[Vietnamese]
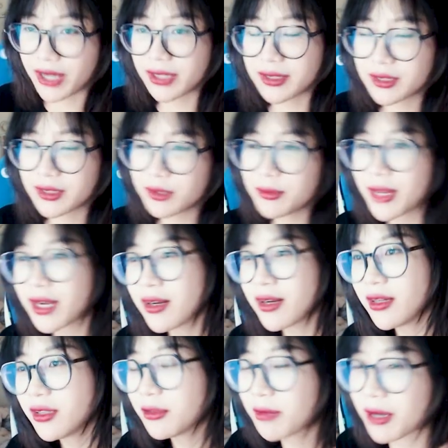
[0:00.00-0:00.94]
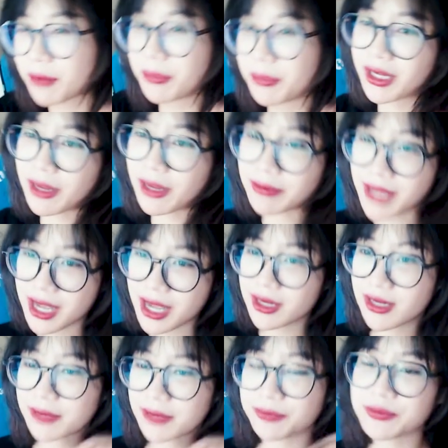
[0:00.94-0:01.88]
Không biết nữa nhưng mà mình cảm giác
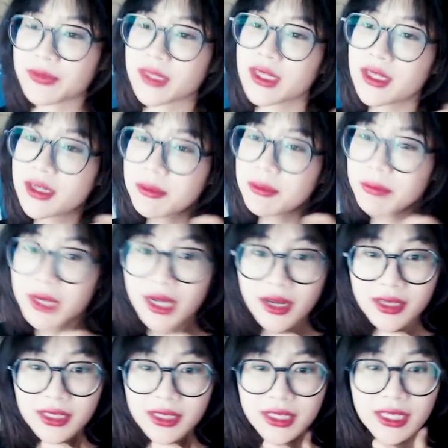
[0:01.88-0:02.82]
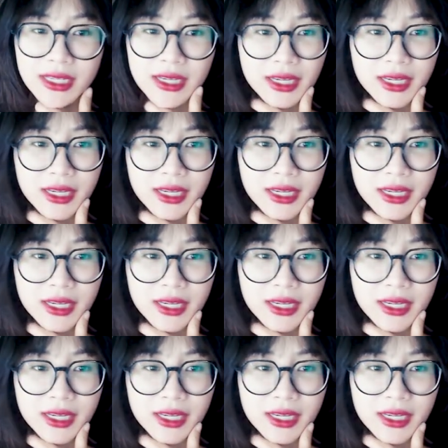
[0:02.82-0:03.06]
là Mới lớn hơn tí